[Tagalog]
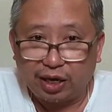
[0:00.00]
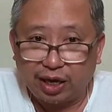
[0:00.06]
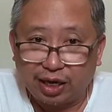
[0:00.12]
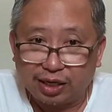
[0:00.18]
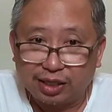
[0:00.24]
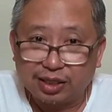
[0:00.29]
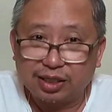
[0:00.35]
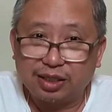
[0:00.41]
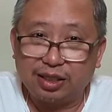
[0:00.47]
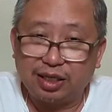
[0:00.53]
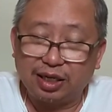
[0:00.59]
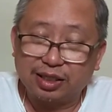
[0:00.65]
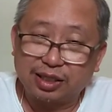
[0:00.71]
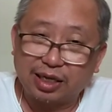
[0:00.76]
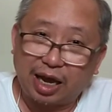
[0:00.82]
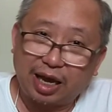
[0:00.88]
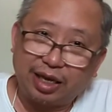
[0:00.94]
His
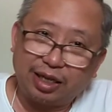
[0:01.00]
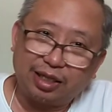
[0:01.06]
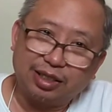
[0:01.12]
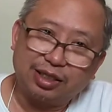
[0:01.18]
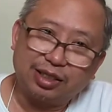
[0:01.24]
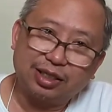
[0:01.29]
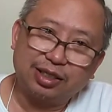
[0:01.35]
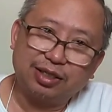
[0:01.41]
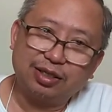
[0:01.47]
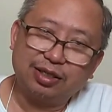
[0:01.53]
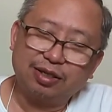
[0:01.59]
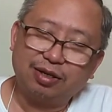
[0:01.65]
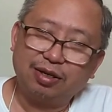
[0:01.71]
designs.